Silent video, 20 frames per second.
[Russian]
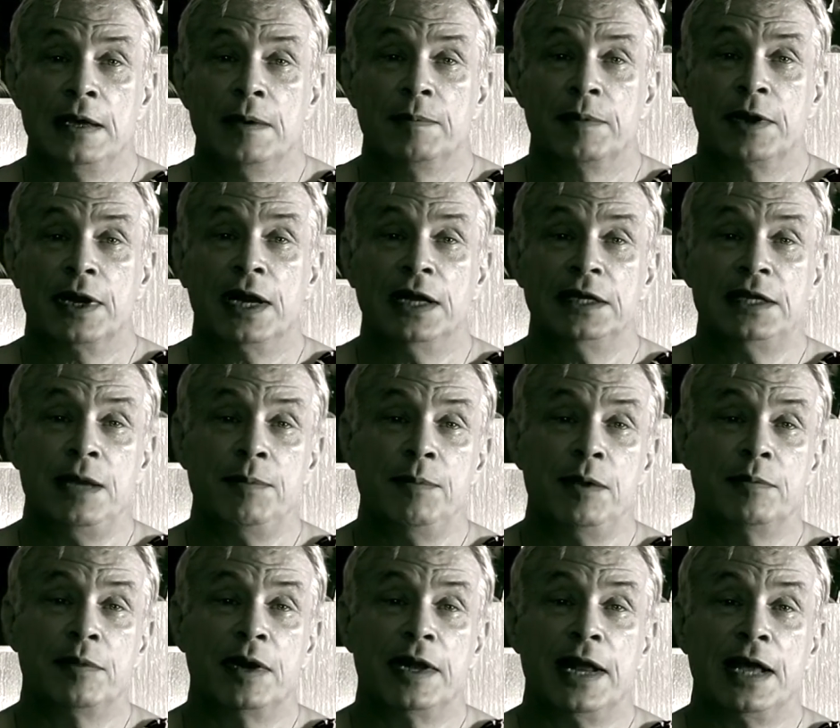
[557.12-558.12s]
Проходя
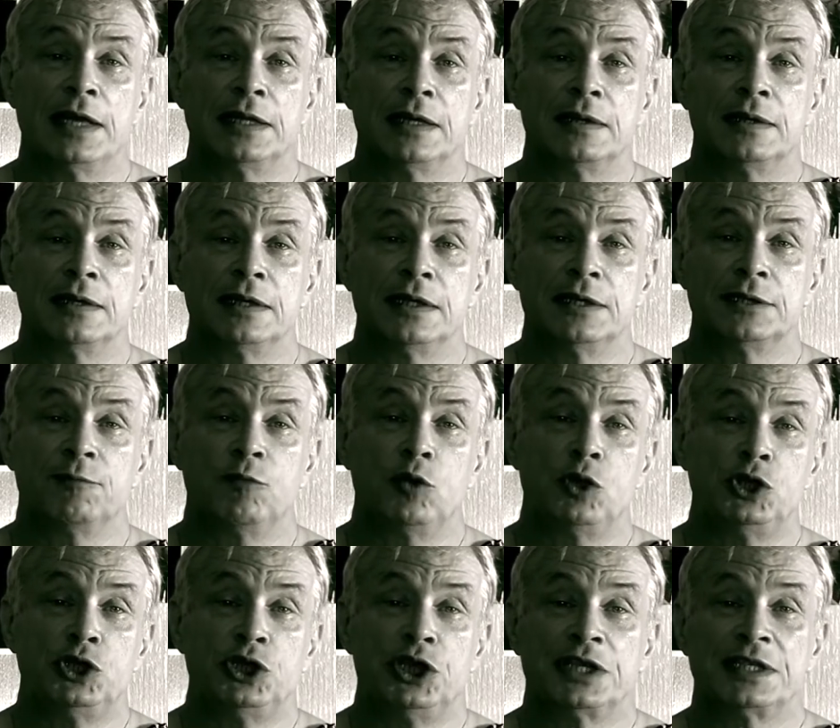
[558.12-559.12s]
мимо ряда
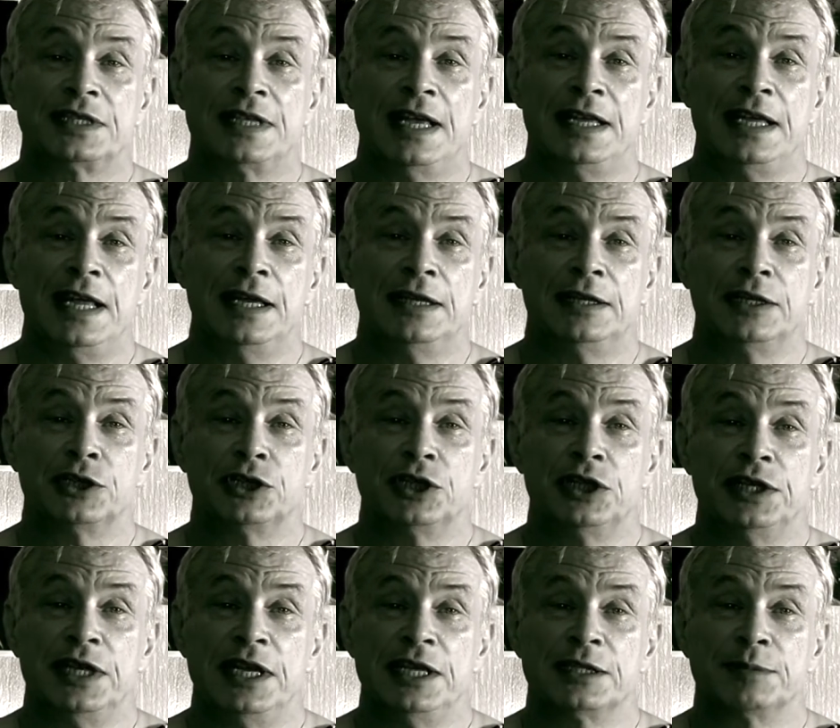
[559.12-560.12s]
извозчик саней,
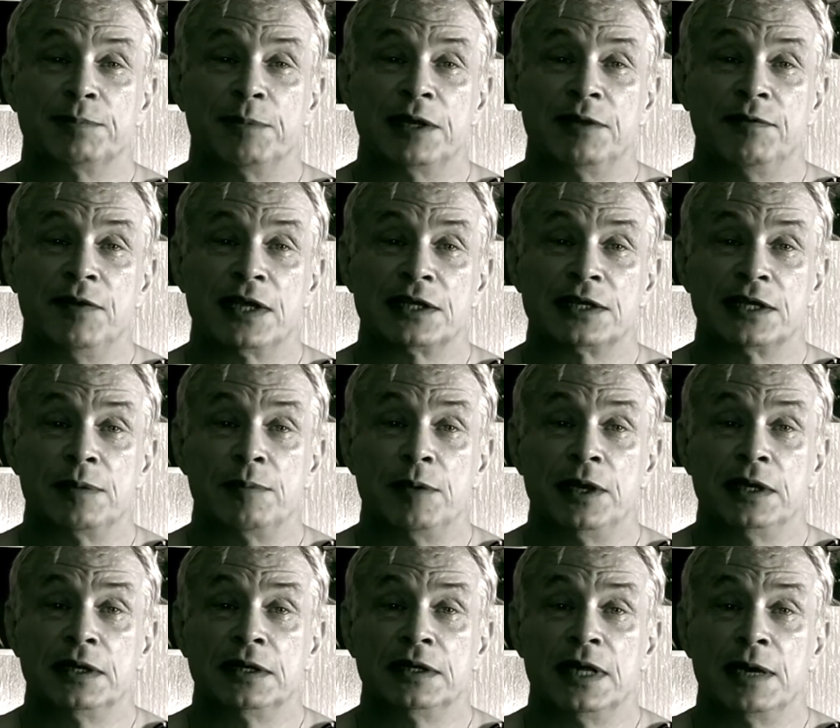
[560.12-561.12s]
лошадей с
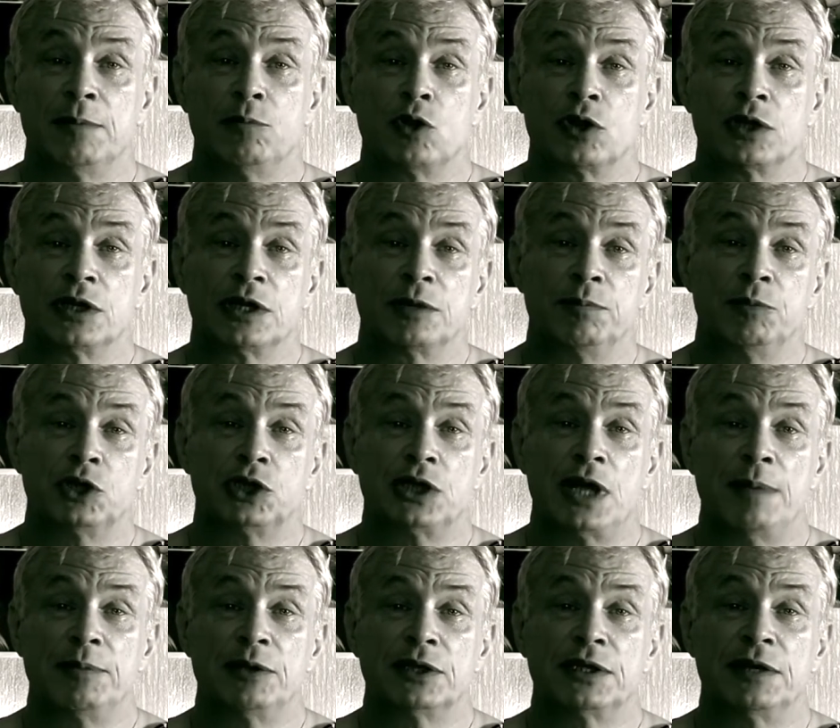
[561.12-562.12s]
подвязанными на мордах
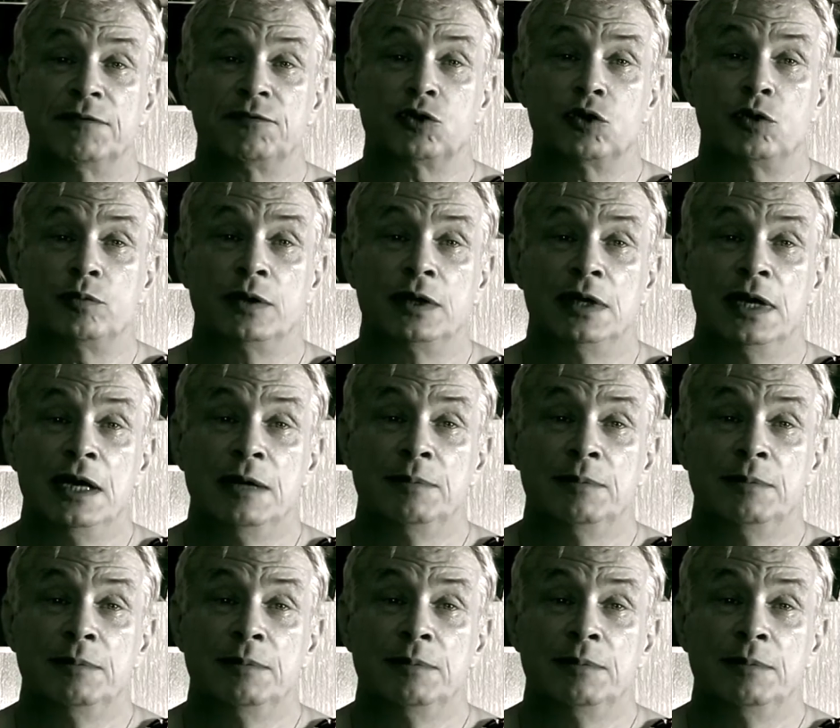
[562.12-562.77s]
мешками с овсом,